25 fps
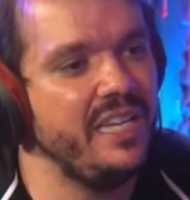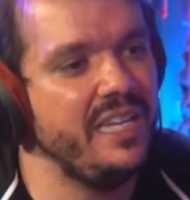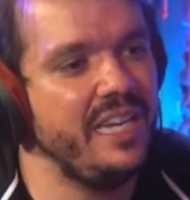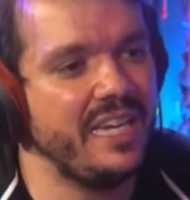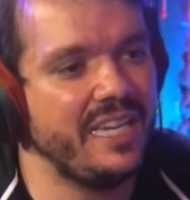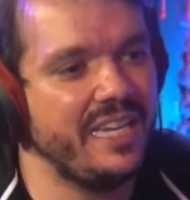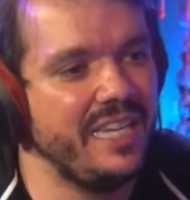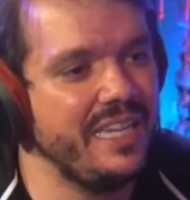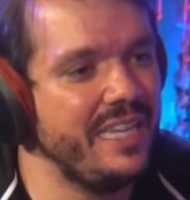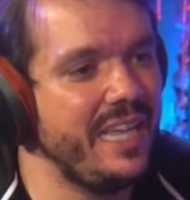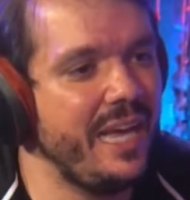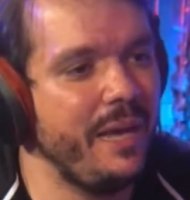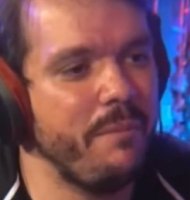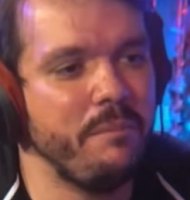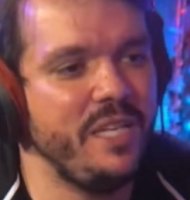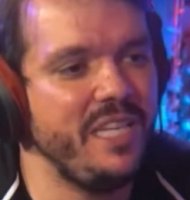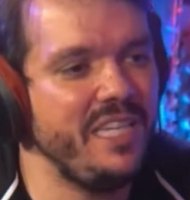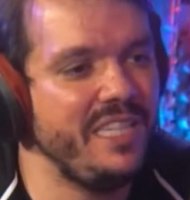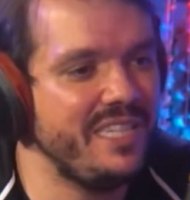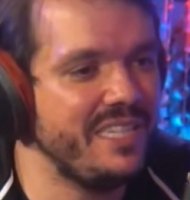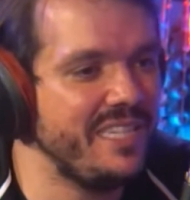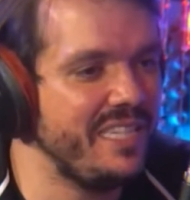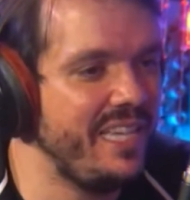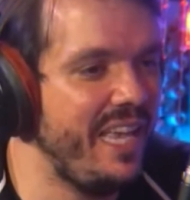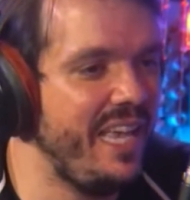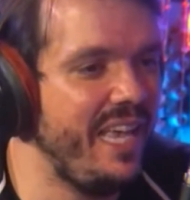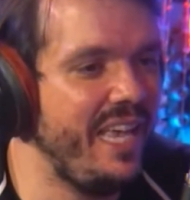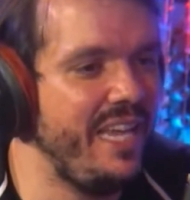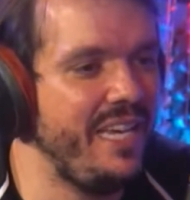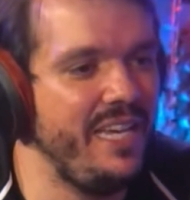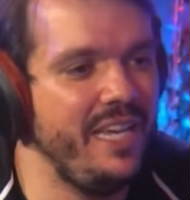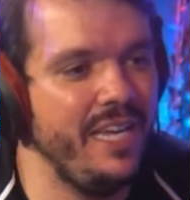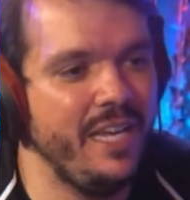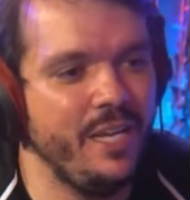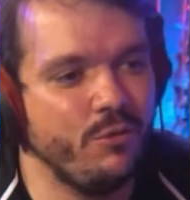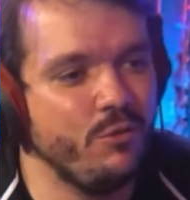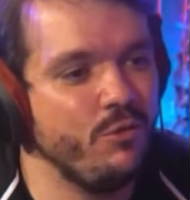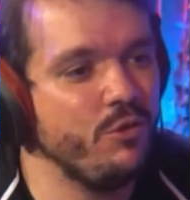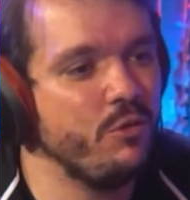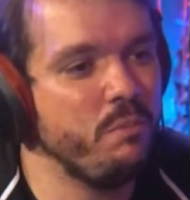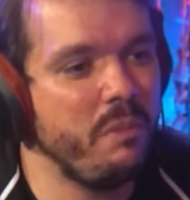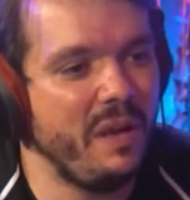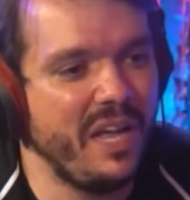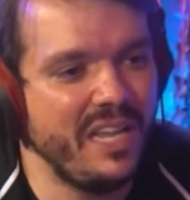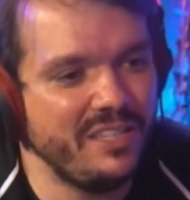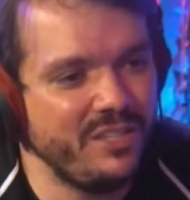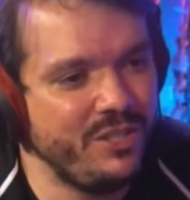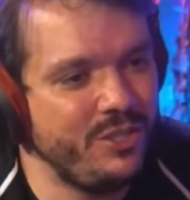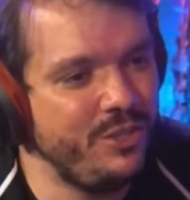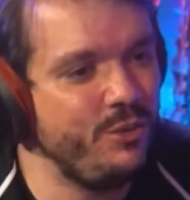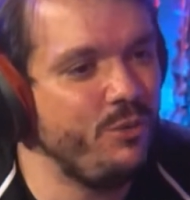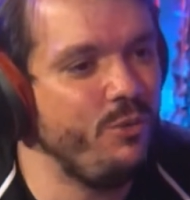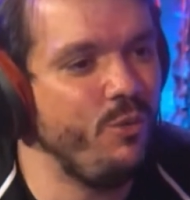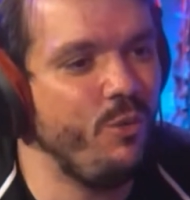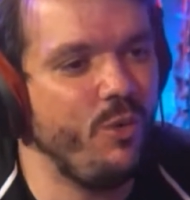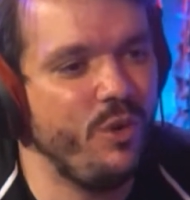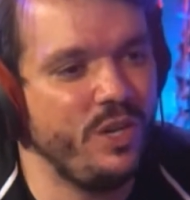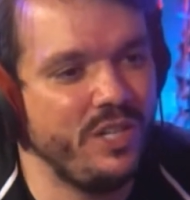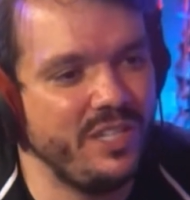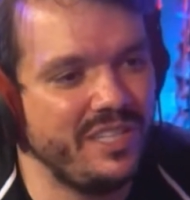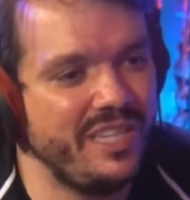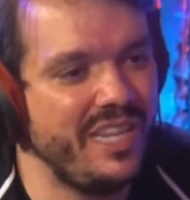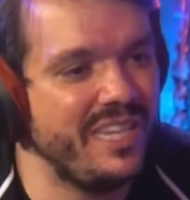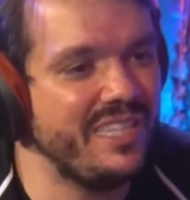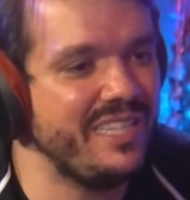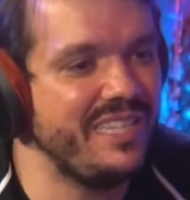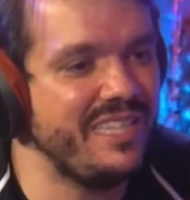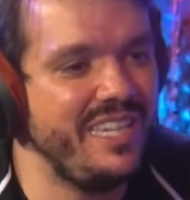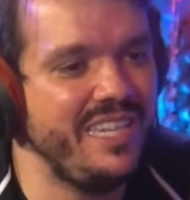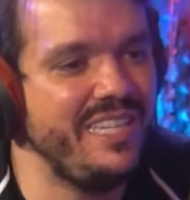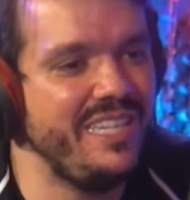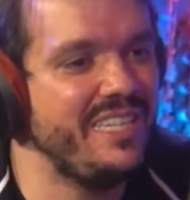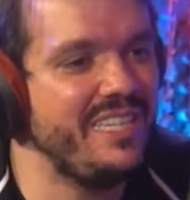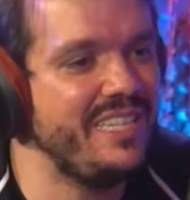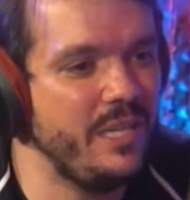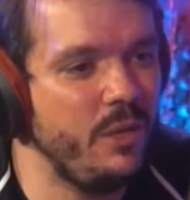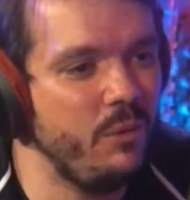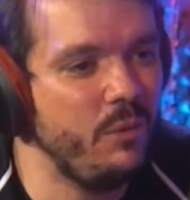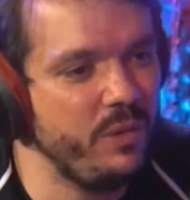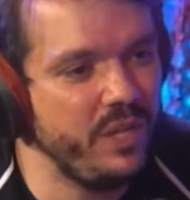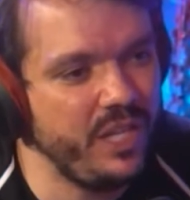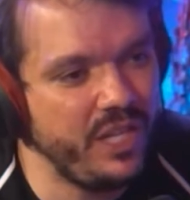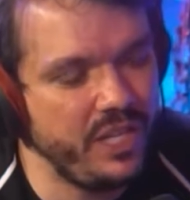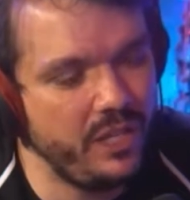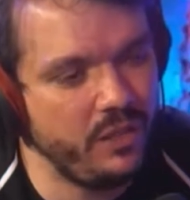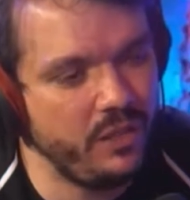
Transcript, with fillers: E aqui tá a minissérie dos bastidores da seleção